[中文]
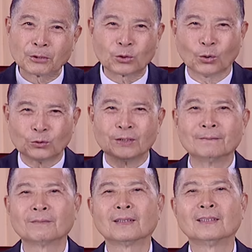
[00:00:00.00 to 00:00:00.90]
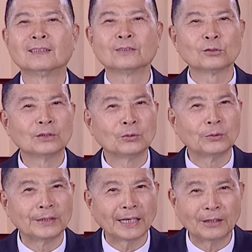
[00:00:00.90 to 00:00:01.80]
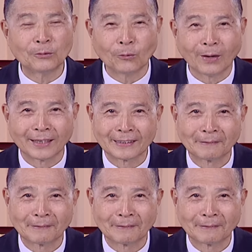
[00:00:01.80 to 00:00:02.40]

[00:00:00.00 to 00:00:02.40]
多人真的很冤枉？